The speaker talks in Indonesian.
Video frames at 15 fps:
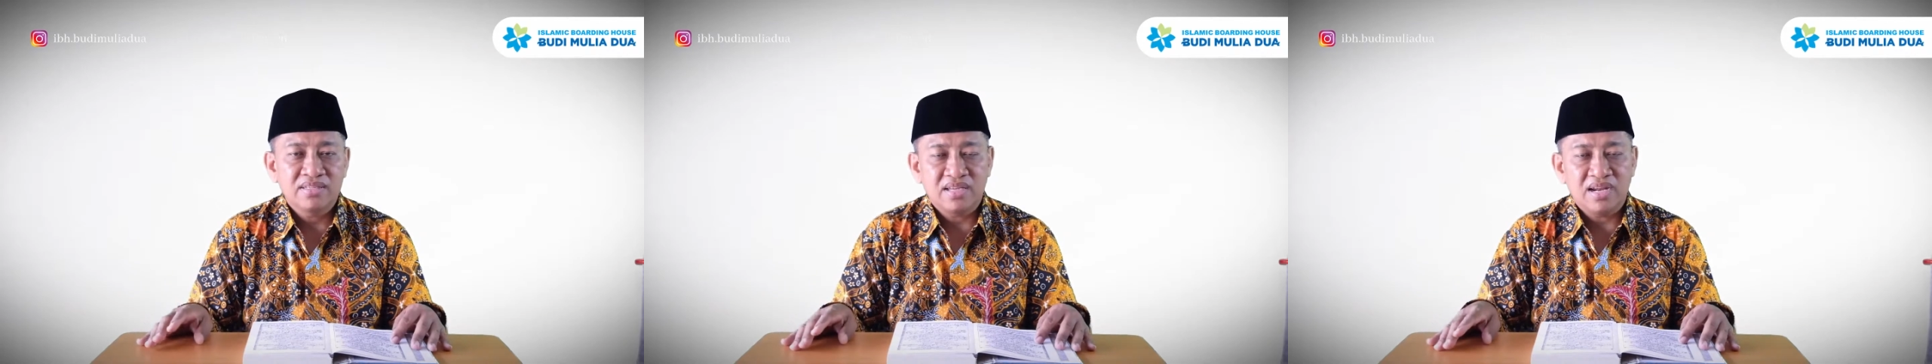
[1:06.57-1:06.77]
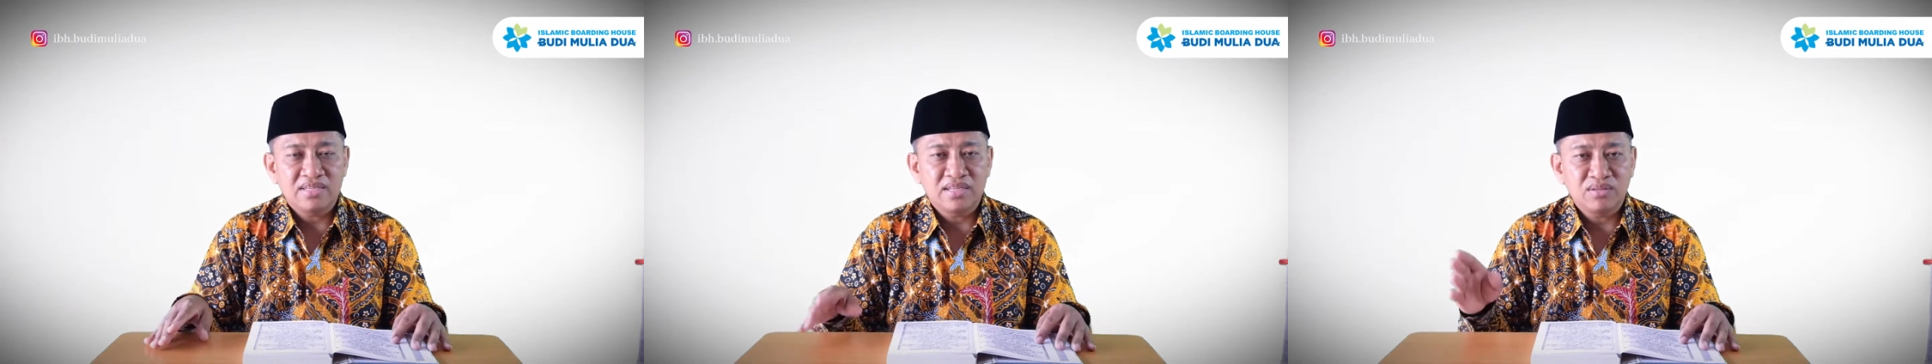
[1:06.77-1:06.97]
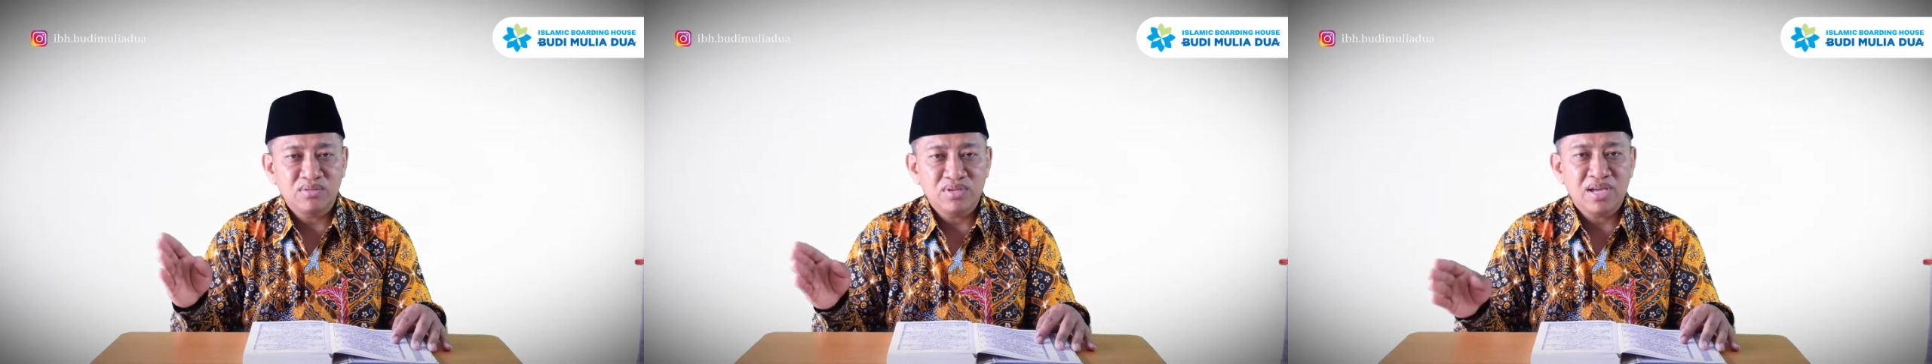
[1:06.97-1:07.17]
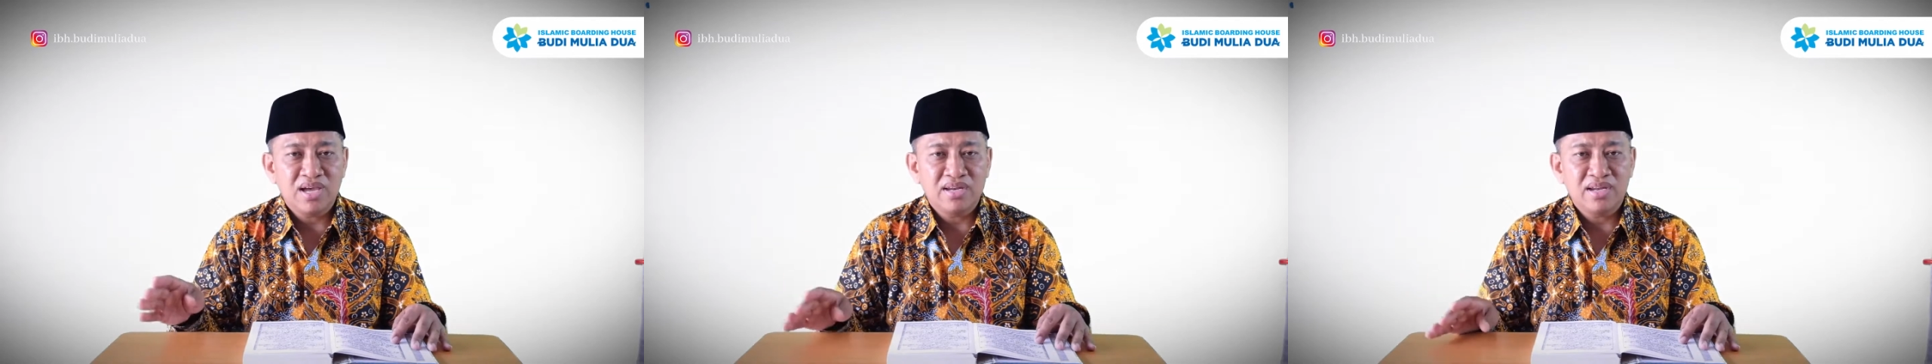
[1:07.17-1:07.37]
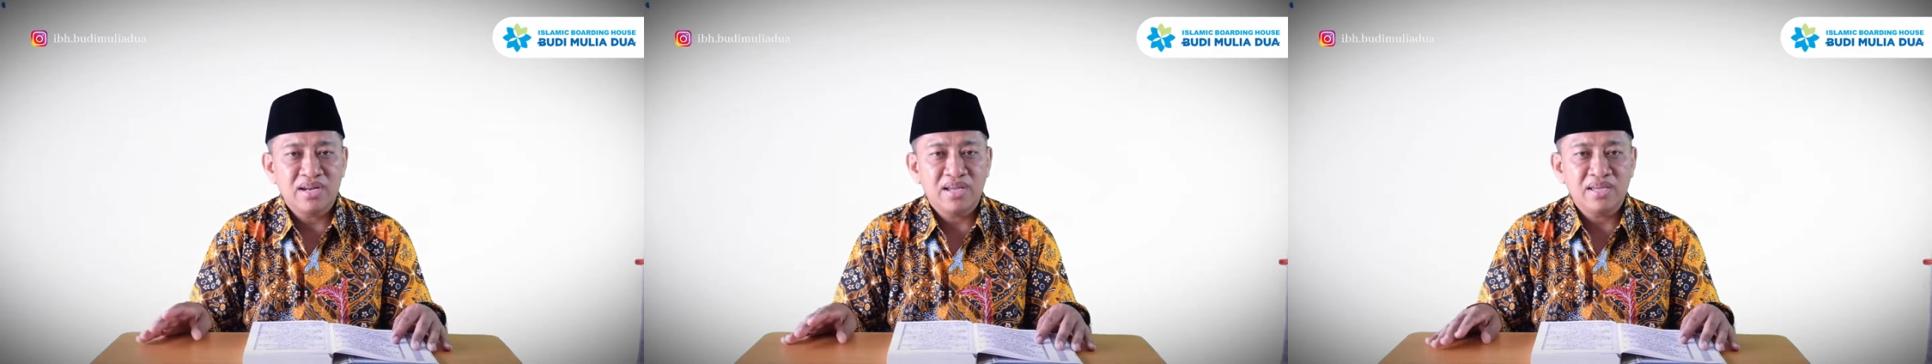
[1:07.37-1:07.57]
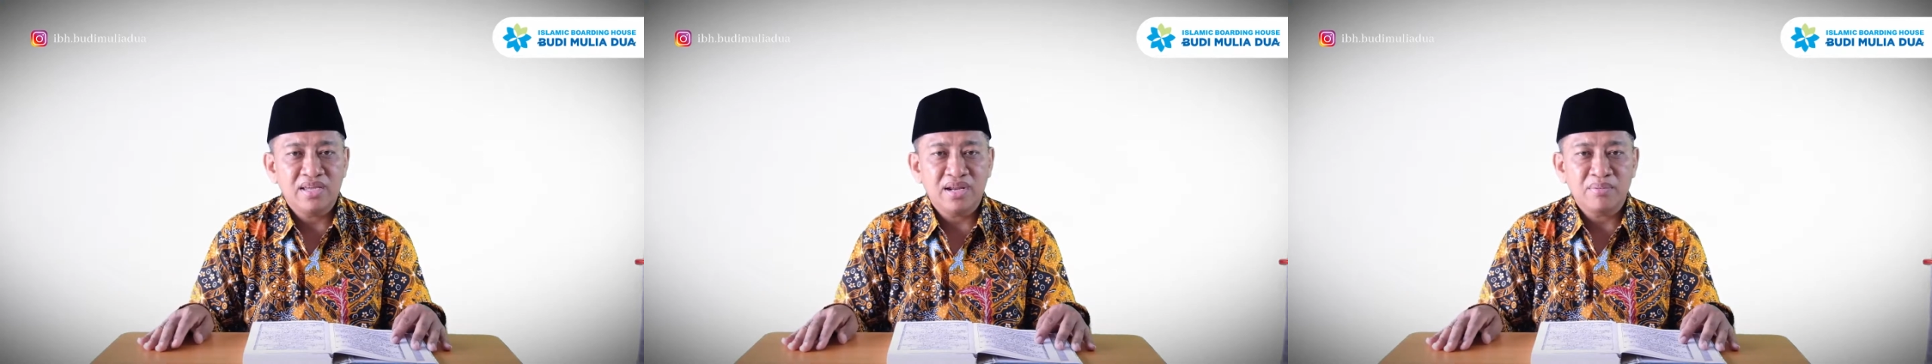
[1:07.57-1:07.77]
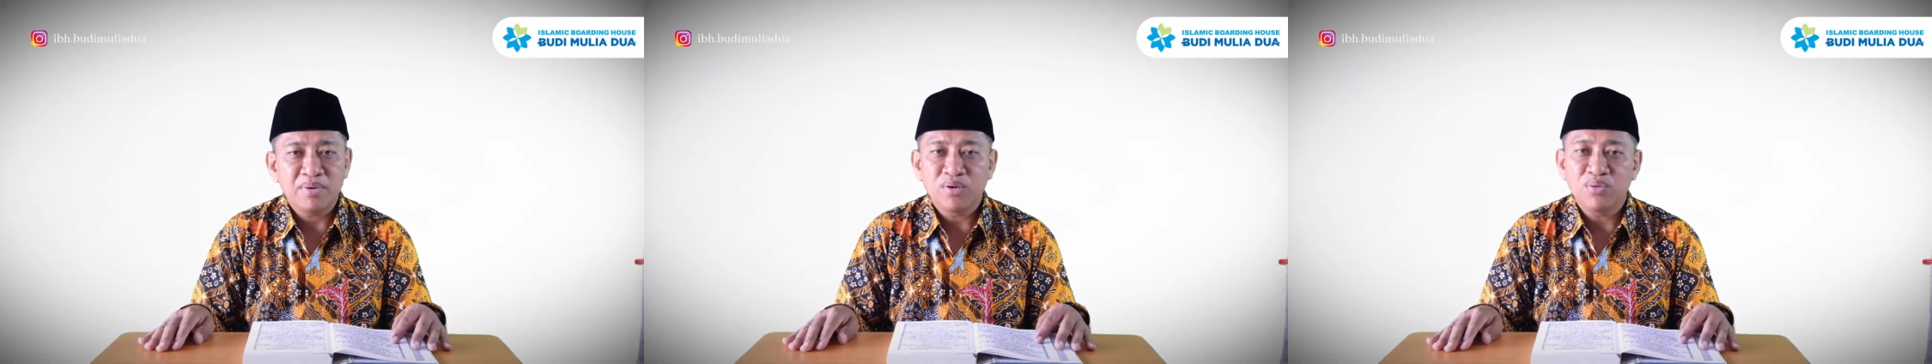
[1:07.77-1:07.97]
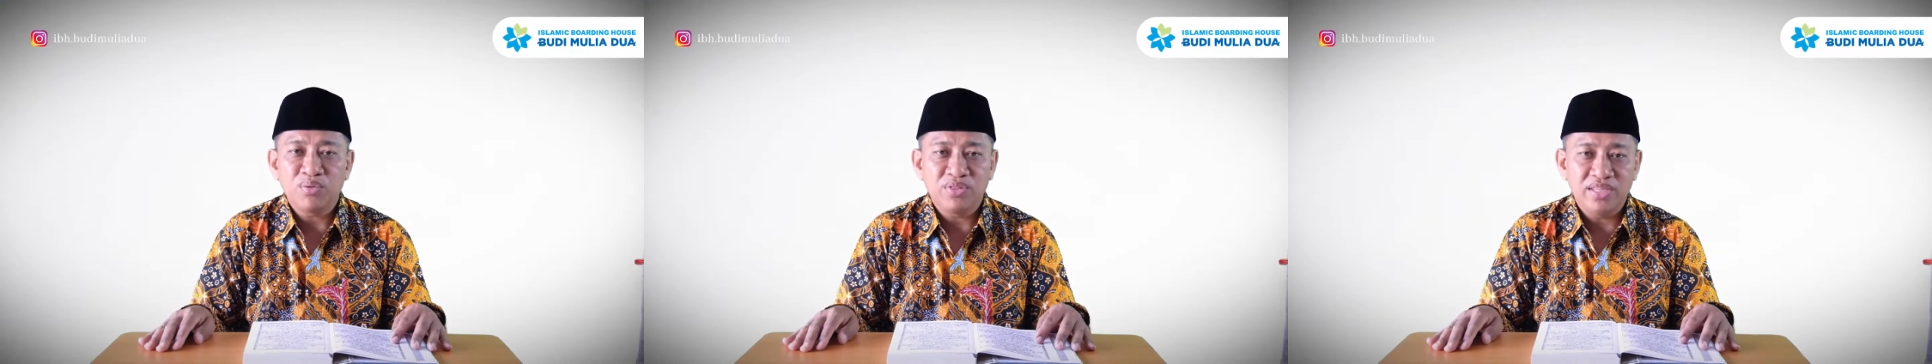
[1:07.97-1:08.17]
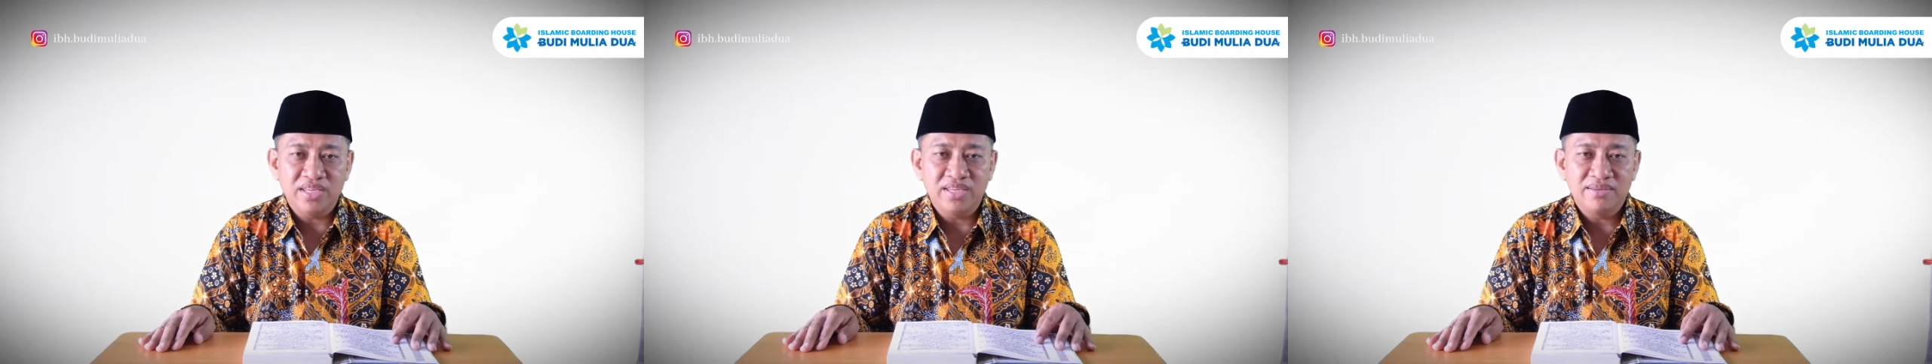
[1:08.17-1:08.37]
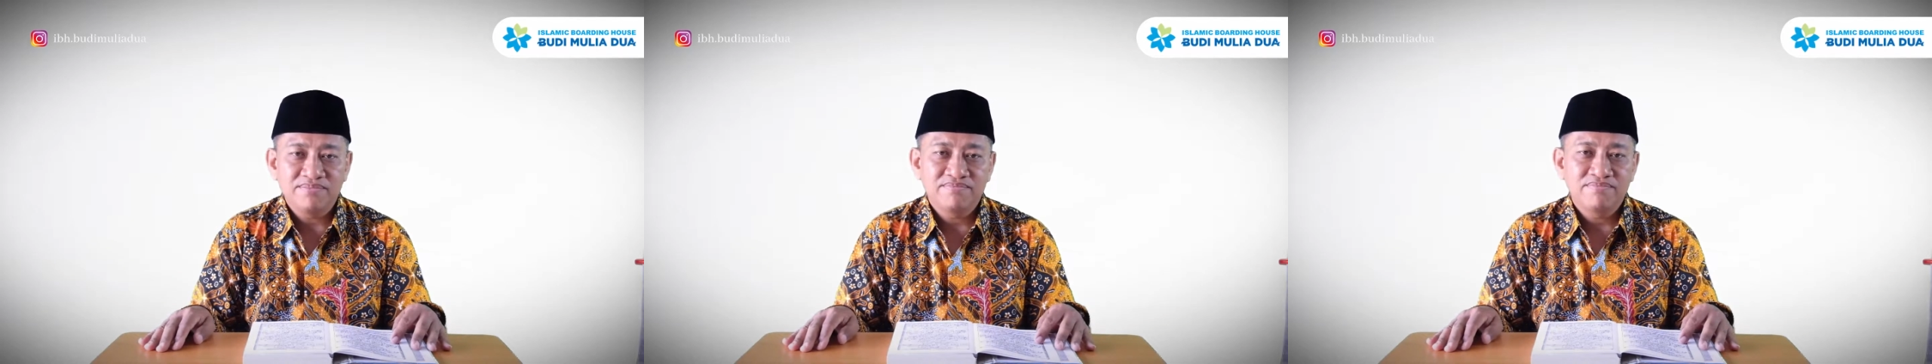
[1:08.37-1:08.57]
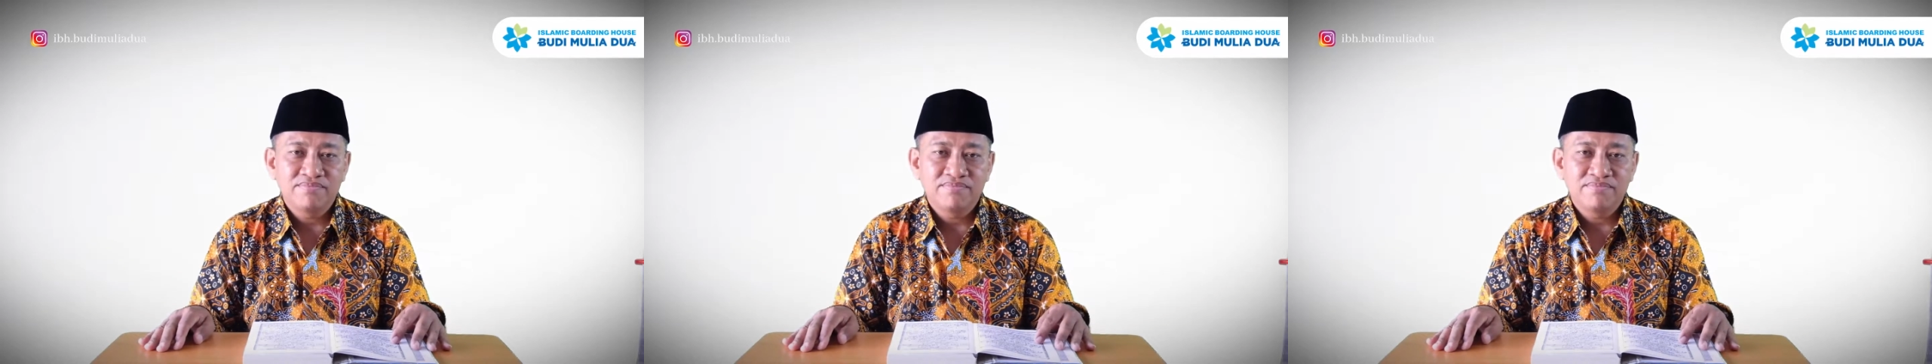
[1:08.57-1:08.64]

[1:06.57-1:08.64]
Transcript: salah satunya adalah irama kurdi.